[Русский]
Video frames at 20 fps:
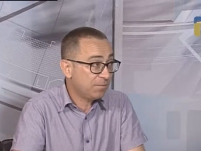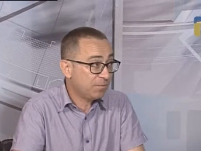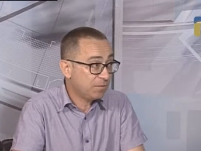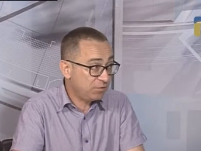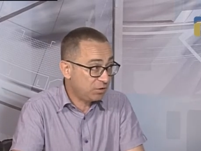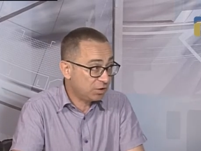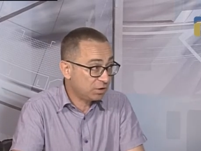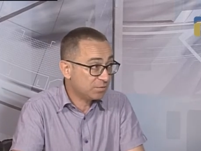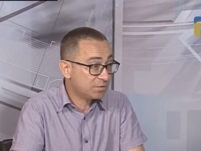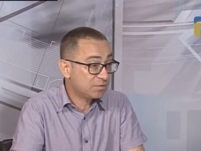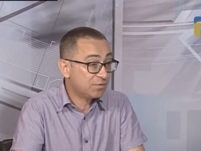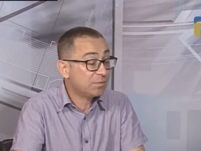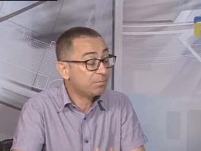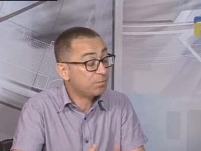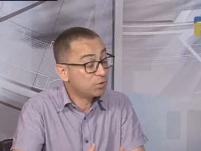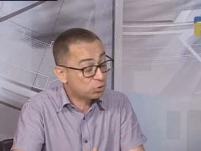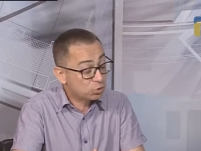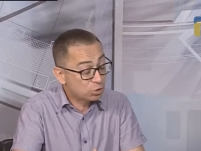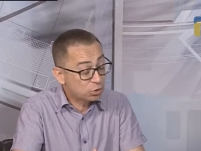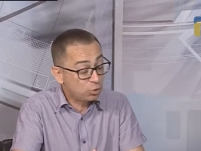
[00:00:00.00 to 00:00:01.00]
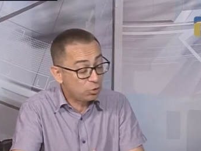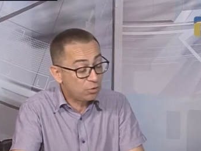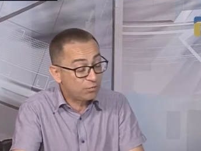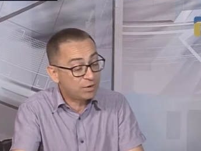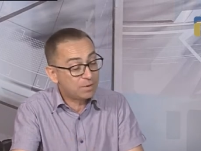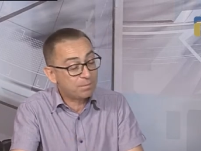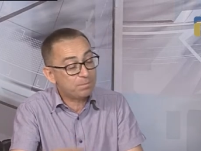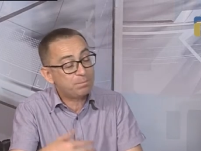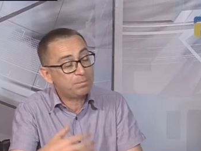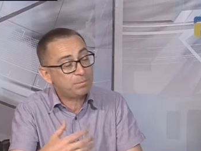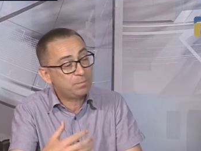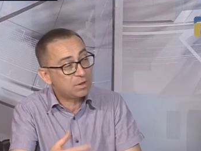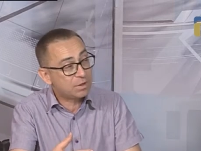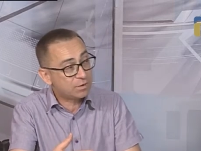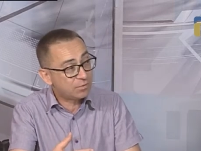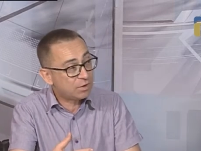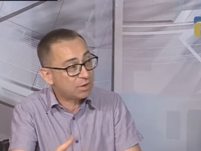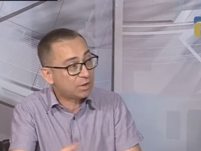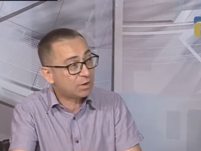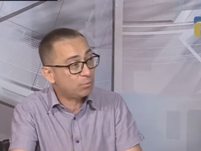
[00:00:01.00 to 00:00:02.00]
ведомстве. Безусловно,
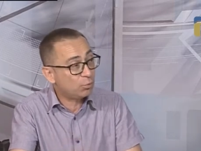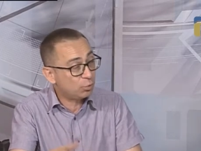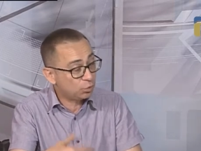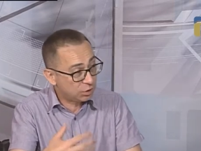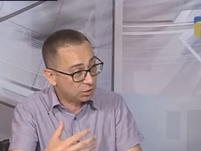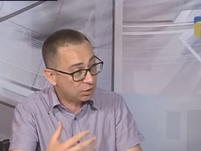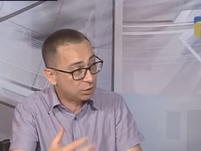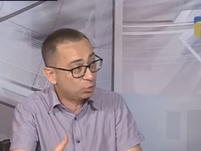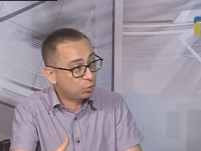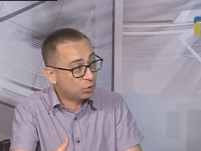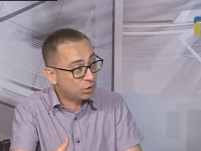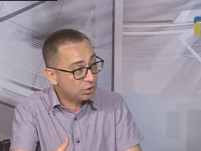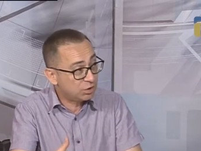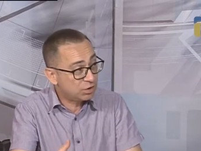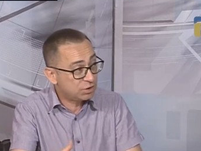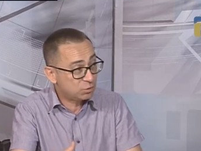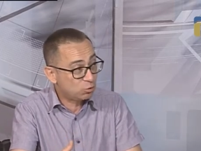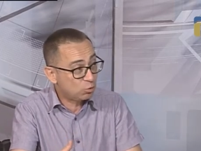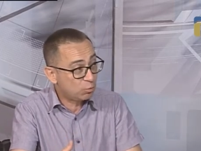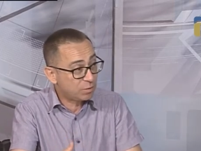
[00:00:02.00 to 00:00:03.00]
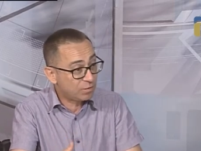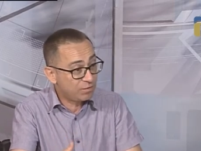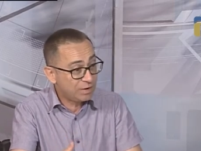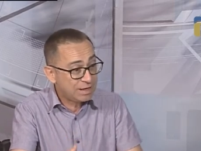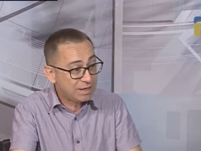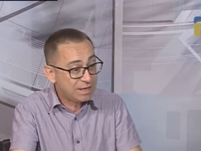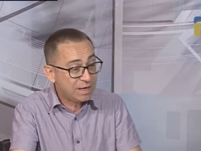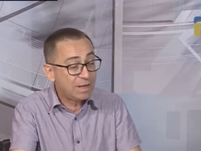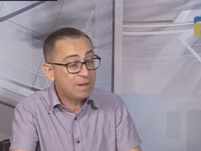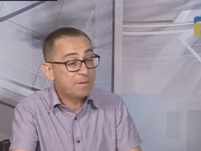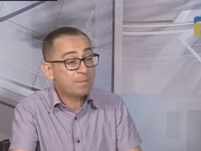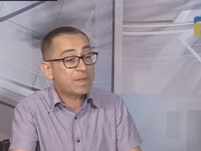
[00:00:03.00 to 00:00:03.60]
первая работа, которая есть у управления,